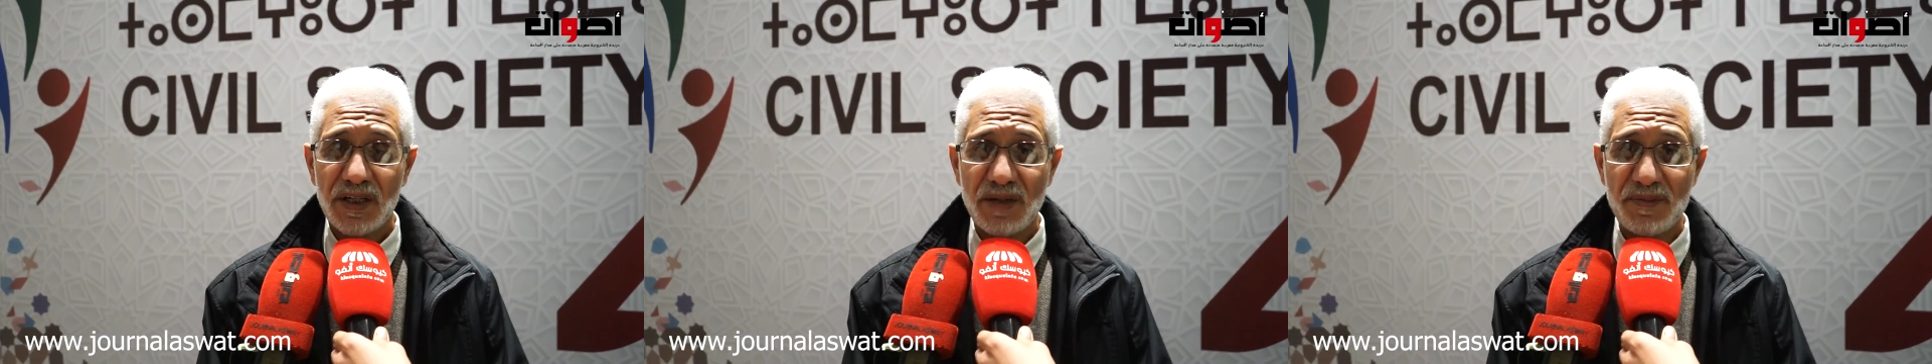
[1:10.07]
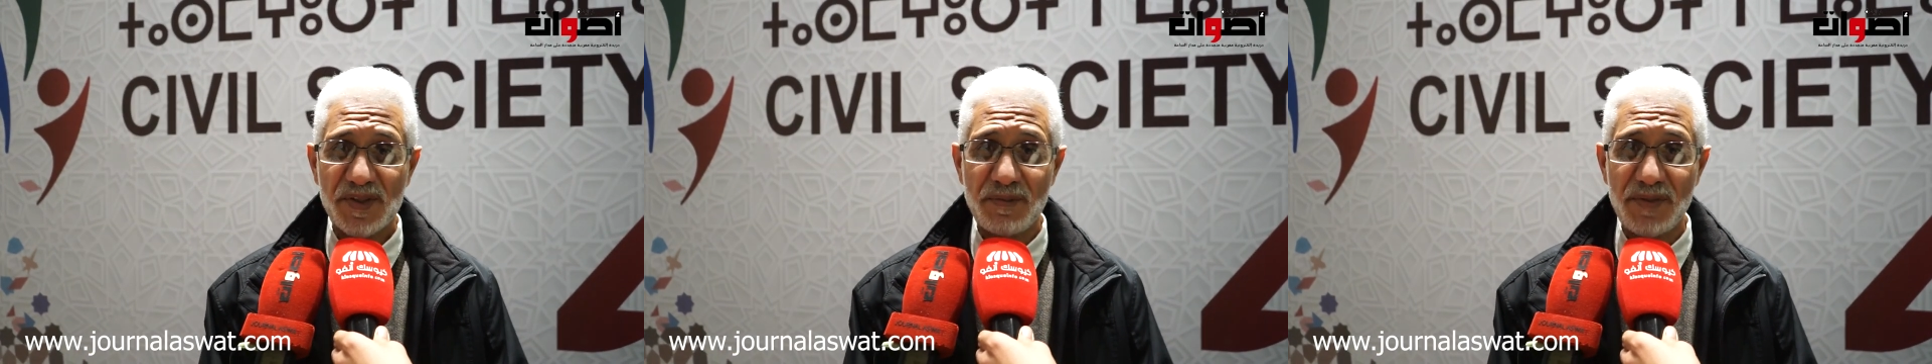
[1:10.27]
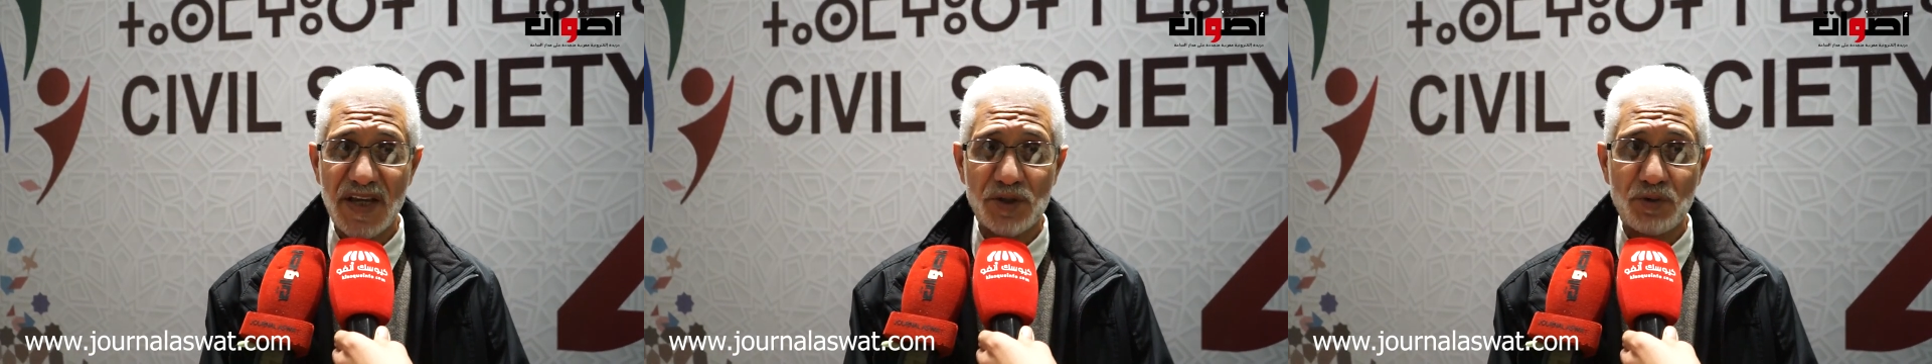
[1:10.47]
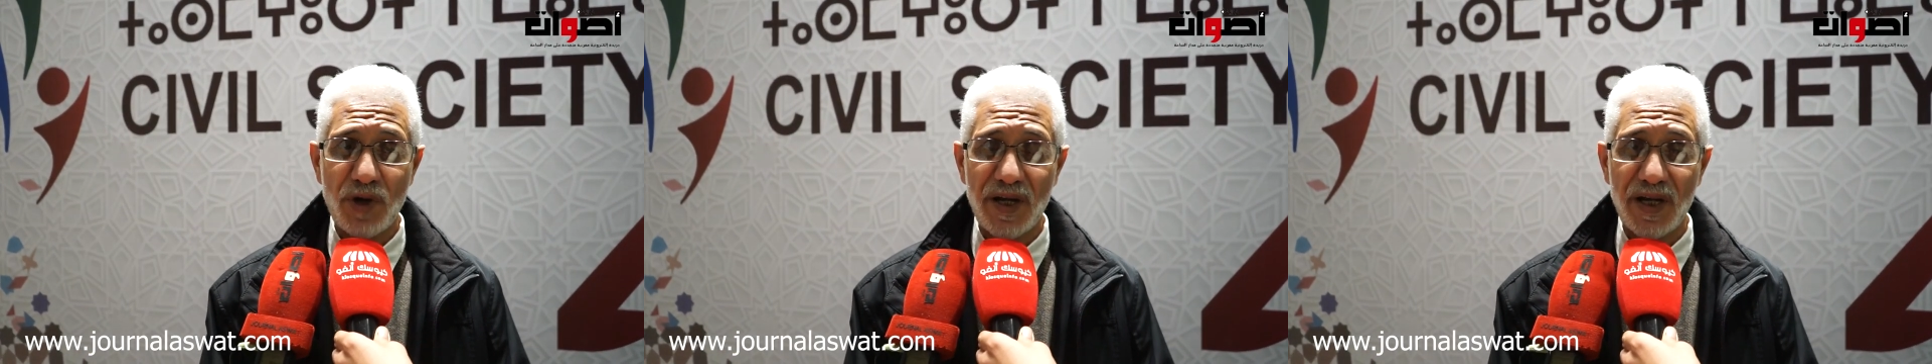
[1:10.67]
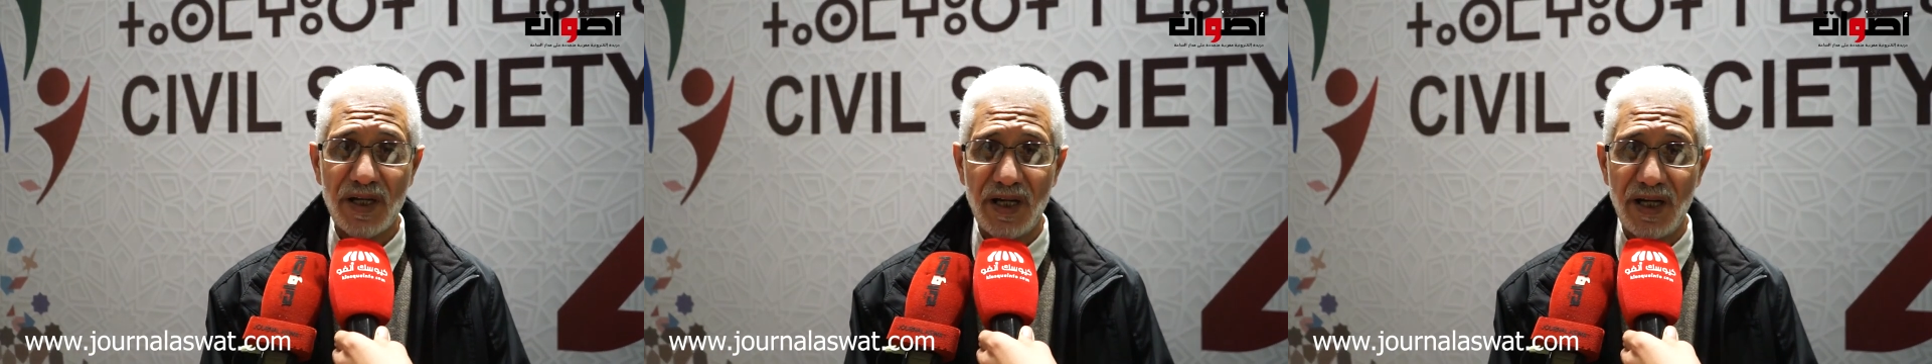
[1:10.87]
500
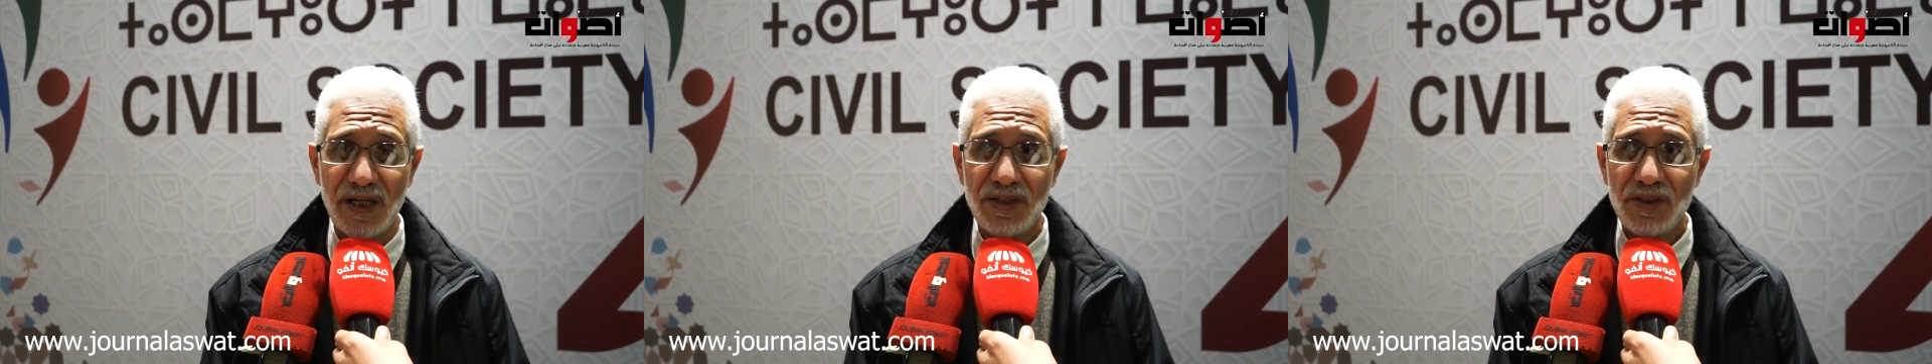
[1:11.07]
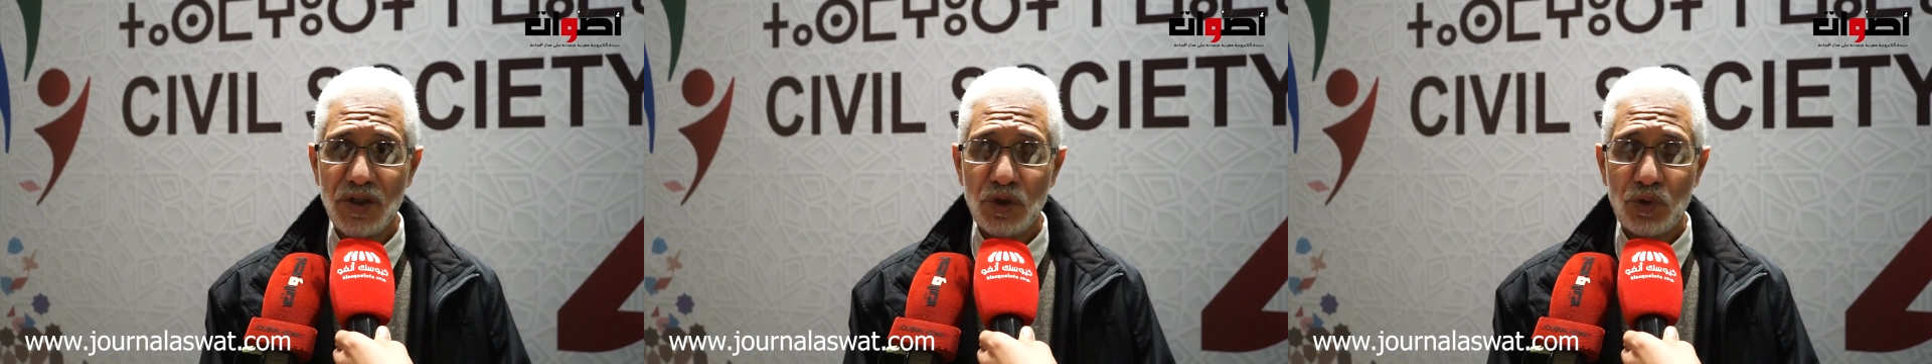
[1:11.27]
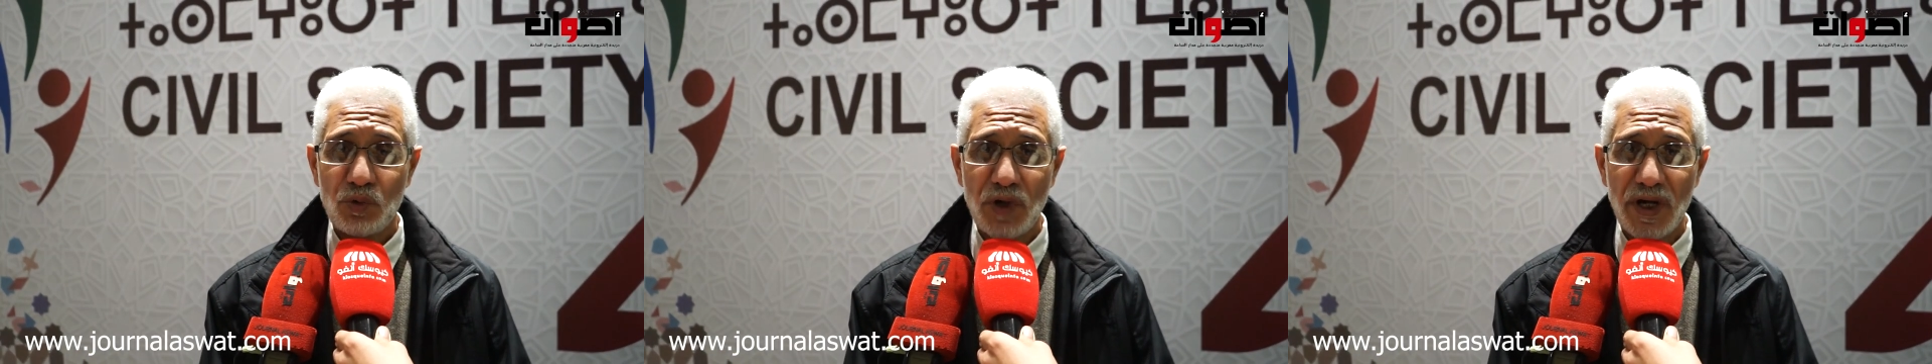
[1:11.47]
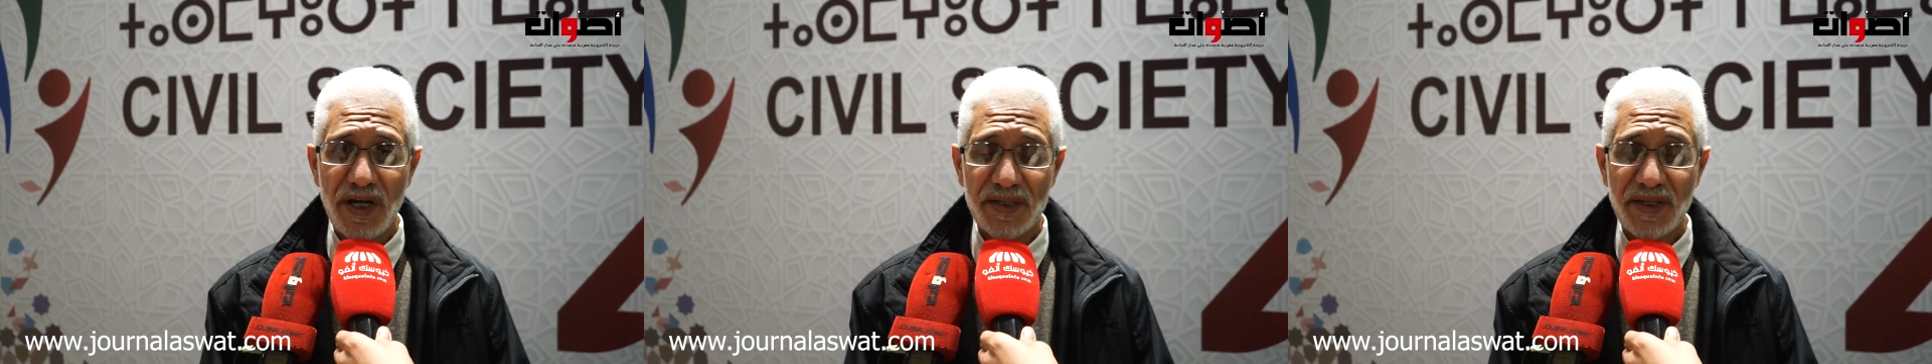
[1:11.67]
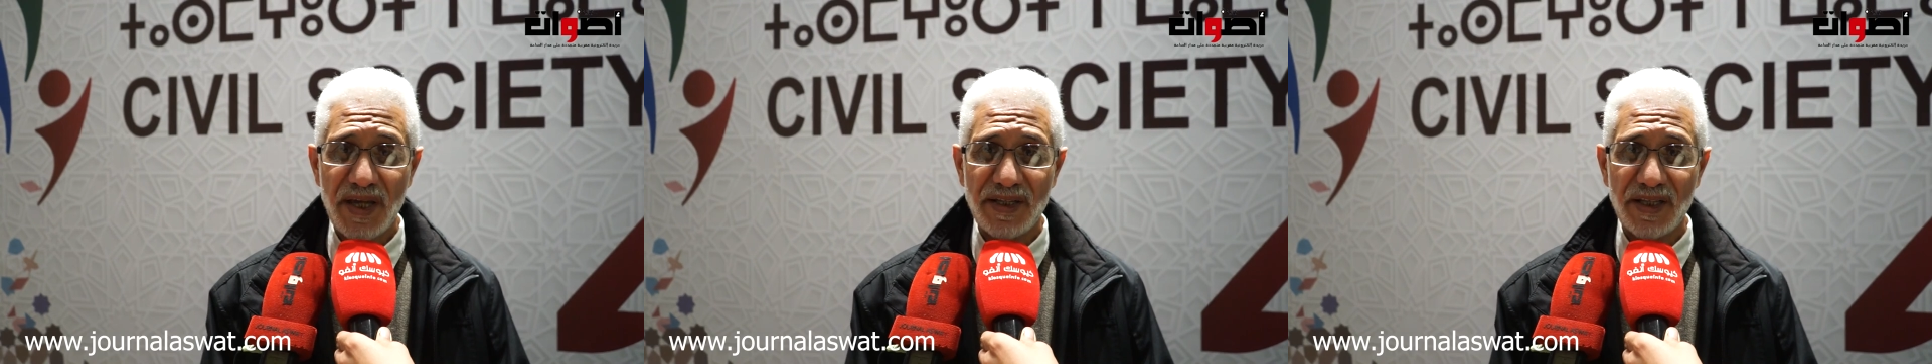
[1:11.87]
ورقه
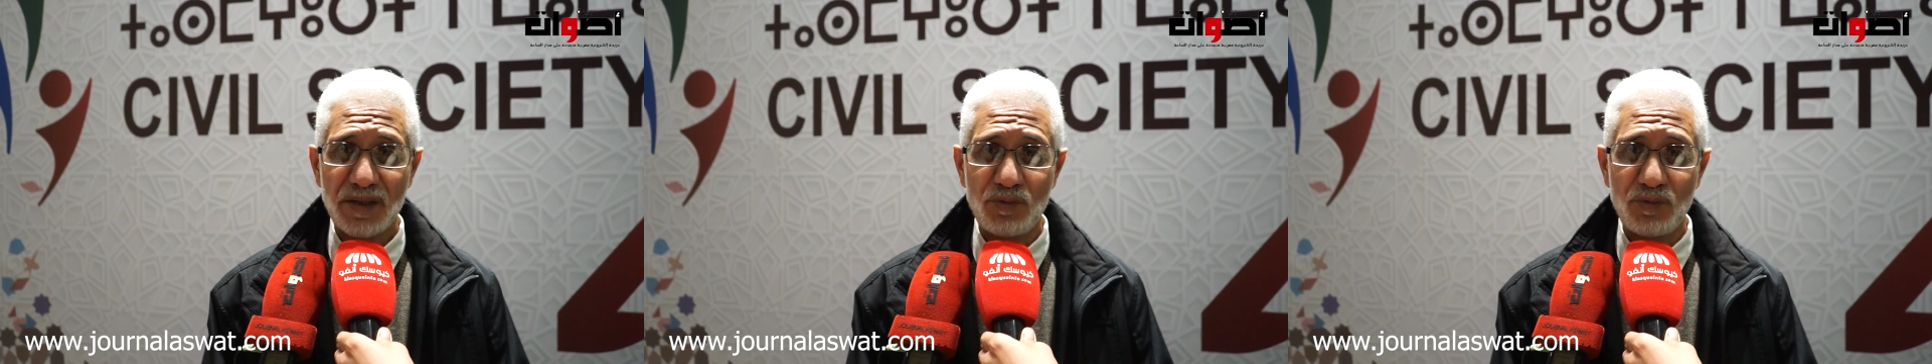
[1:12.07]
وكانت